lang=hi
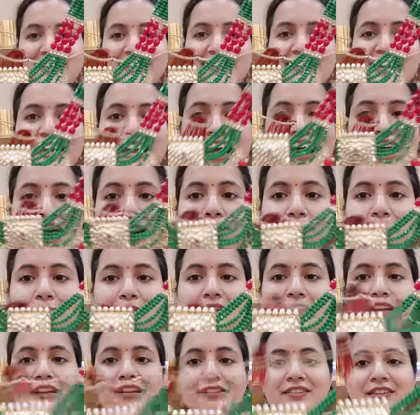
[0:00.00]
ये आप
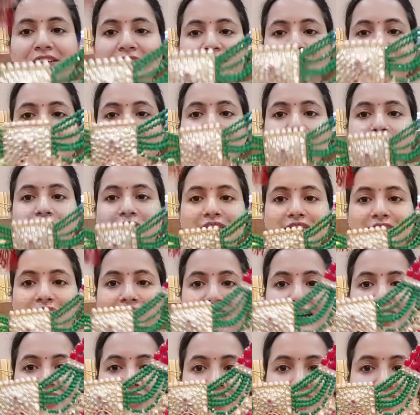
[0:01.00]
देख सकते हो
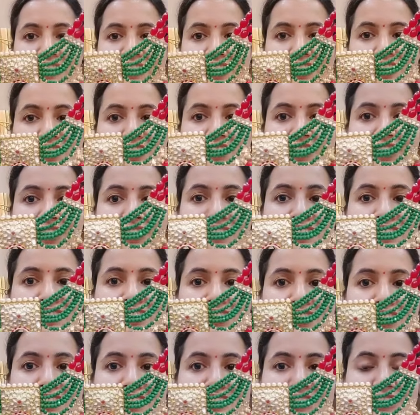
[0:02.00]
इसका ये
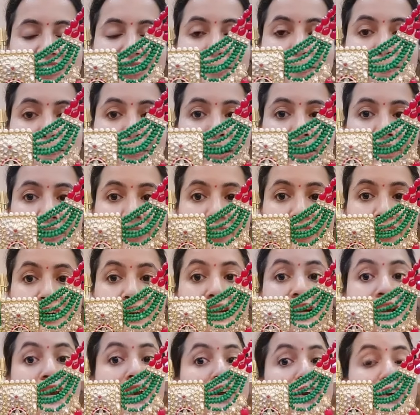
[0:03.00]
नीचे से पेंडेंट
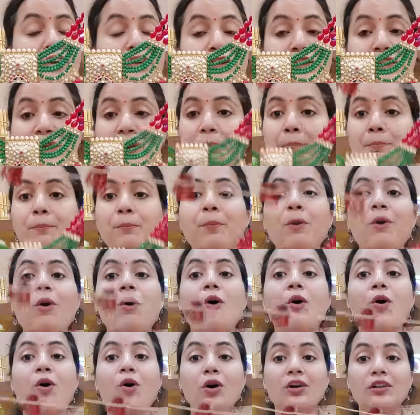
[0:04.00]
ये
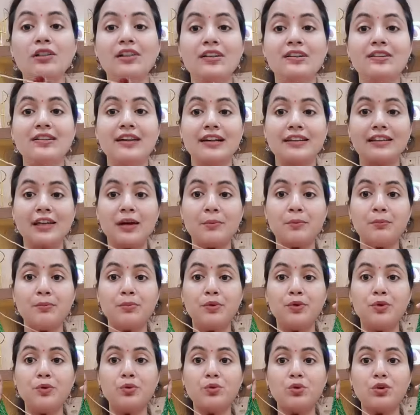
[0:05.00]
बहुत ज़्यादा
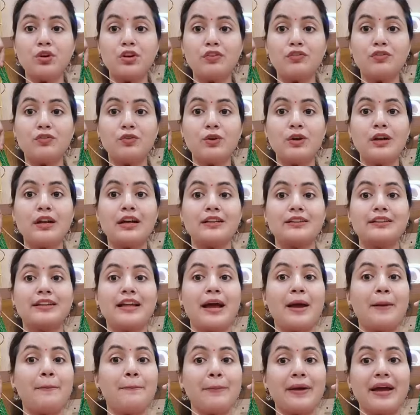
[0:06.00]
ब्यूटीफुल लगता
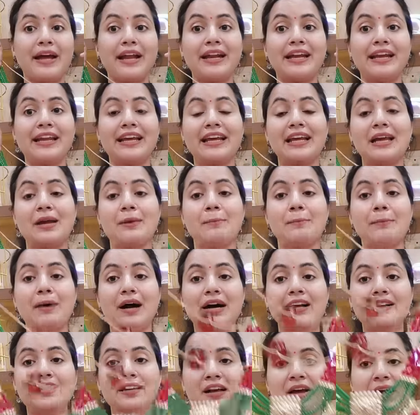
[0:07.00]
है पहनने के
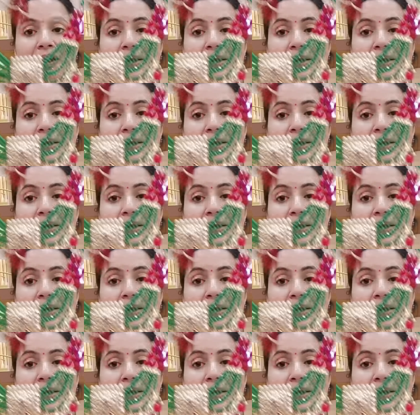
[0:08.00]
बाद